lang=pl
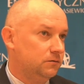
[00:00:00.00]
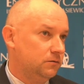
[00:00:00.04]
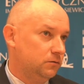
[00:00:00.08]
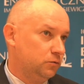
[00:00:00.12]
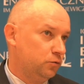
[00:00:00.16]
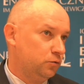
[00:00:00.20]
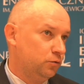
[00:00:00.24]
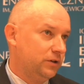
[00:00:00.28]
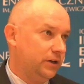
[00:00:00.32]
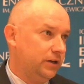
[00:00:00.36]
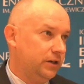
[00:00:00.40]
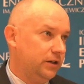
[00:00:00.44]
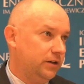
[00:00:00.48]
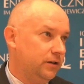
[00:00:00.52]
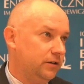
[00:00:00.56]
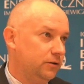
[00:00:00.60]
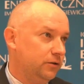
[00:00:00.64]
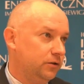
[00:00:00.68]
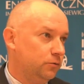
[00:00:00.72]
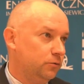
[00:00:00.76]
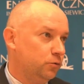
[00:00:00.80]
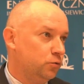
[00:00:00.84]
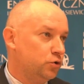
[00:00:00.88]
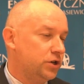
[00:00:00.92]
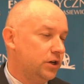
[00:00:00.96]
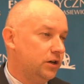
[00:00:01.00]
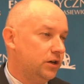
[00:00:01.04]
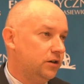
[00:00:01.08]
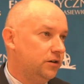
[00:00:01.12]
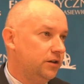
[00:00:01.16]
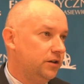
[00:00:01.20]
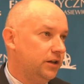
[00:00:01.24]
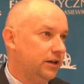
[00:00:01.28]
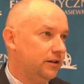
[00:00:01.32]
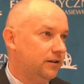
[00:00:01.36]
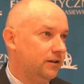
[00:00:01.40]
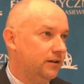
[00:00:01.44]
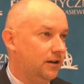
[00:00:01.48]
Tutaj
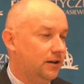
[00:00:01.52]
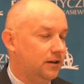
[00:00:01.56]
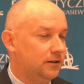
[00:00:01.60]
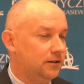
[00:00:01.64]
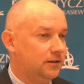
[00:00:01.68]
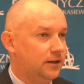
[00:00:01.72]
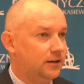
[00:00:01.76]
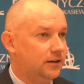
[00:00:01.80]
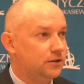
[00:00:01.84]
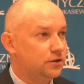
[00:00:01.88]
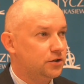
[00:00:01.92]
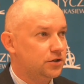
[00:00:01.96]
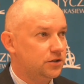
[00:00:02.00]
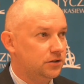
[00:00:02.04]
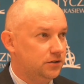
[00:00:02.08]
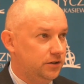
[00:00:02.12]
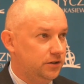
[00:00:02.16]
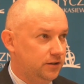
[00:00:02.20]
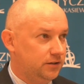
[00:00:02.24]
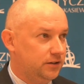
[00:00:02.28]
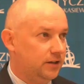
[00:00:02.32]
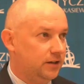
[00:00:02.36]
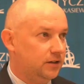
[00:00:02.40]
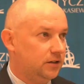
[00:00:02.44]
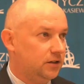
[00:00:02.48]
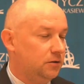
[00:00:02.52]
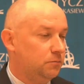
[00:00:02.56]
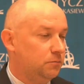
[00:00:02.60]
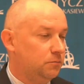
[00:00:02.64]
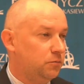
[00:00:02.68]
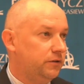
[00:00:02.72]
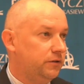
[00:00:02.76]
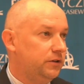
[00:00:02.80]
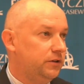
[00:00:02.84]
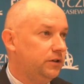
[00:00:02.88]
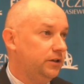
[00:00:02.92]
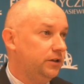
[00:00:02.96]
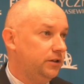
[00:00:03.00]
uczelnie, a także think tanki
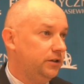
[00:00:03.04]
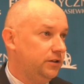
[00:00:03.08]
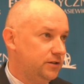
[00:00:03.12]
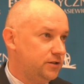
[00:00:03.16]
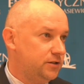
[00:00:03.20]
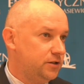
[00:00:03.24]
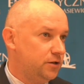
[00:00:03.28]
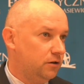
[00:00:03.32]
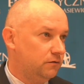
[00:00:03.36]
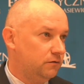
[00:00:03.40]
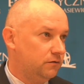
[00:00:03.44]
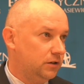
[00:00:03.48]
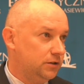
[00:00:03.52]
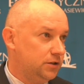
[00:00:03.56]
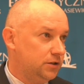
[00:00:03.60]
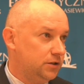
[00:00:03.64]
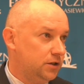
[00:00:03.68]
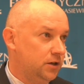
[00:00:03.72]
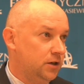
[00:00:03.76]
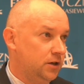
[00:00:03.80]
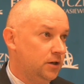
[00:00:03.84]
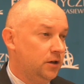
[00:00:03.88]
powinny inicjować